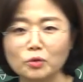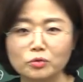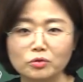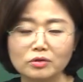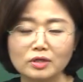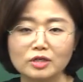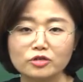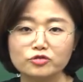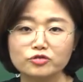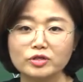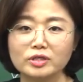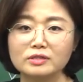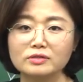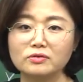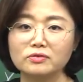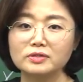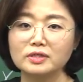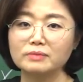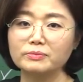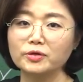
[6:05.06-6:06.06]
어떻게 이슈하는
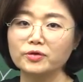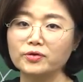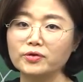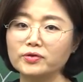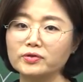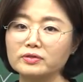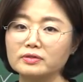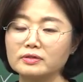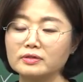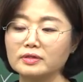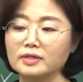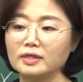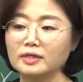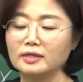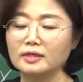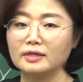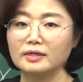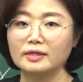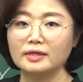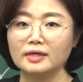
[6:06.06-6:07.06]
거냐면
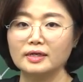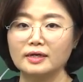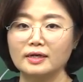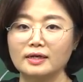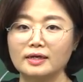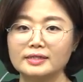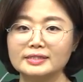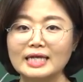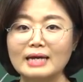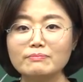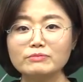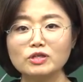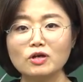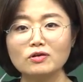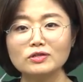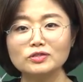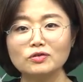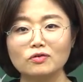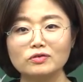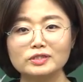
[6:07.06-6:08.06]

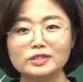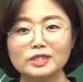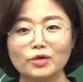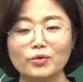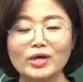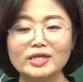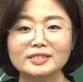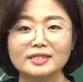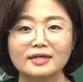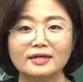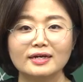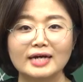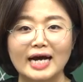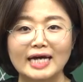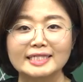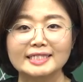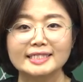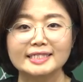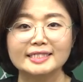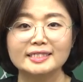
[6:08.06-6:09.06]
삼성전자 회사의
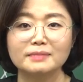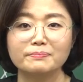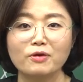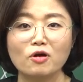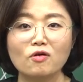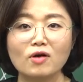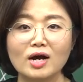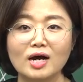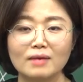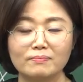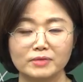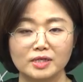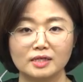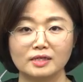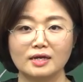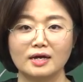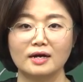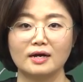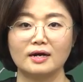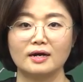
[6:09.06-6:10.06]
가치를
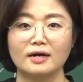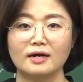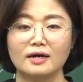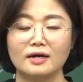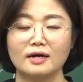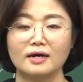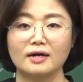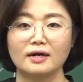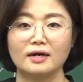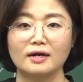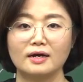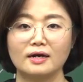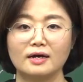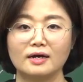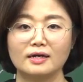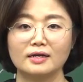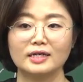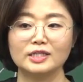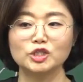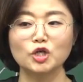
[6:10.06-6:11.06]
평가합니다.
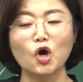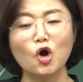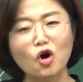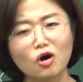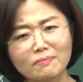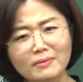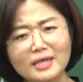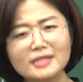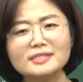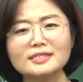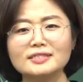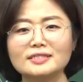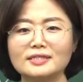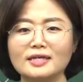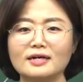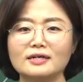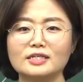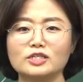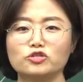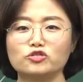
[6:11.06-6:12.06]
그러니까 처음에 이제
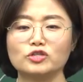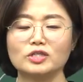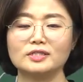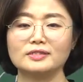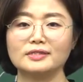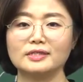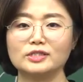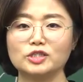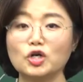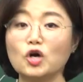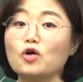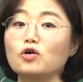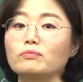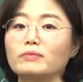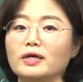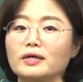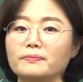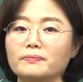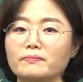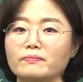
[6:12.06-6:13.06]
스탁을 이슈할 때
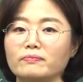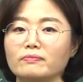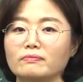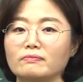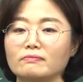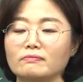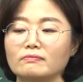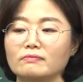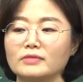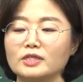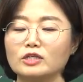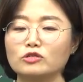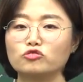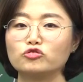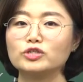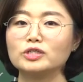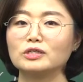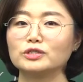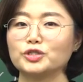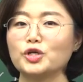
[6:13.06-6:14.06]
처음에 네,
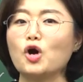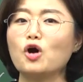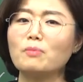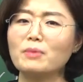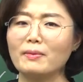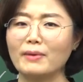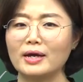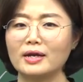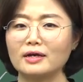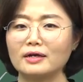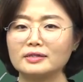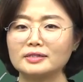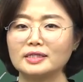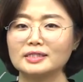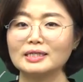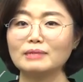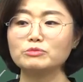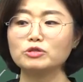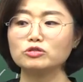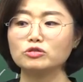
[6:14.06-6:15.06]
주식을 처음에 발행할 때
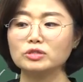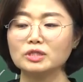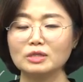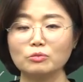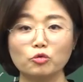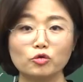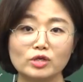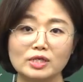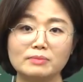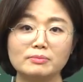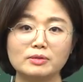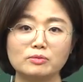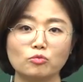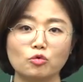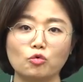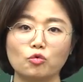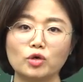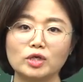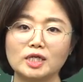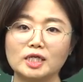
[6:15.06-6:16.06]
삼성전자 뭐 이미
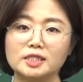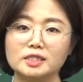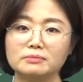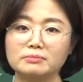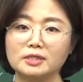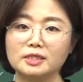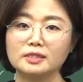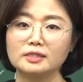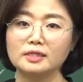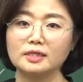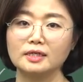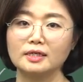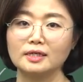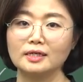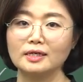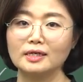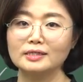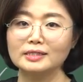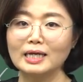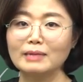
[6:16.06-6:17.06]
뭐 오래됐지만
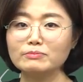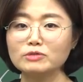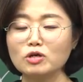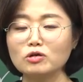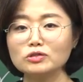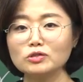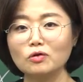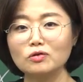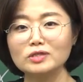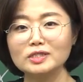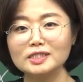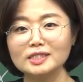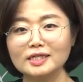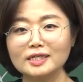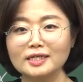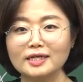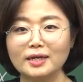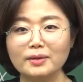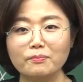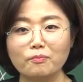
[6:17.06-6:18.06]

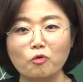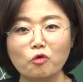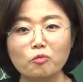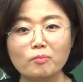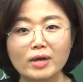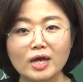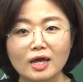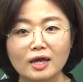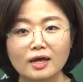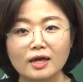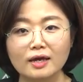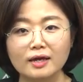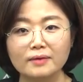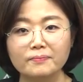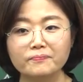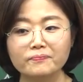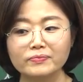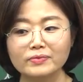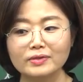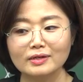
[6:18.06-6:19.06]
삼성전자의 몸에
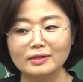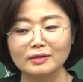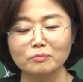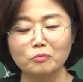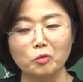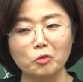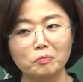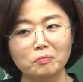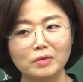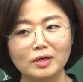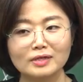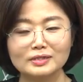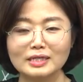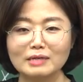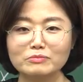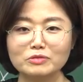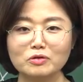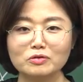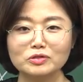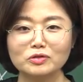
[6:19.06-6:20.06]
몸
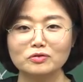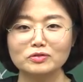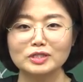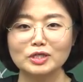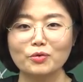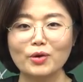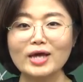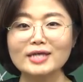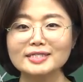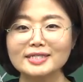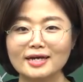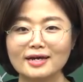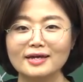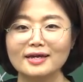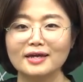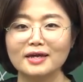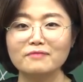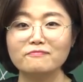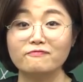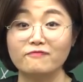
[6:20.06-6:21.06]
삼성전자
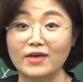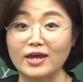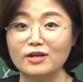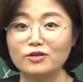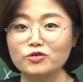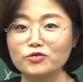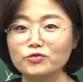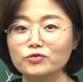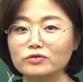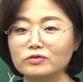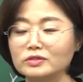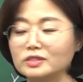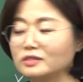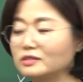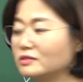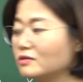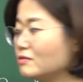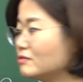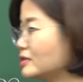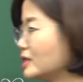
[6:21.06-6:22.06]
회사의 밸류를
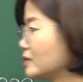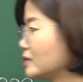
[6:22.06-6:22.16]
측정을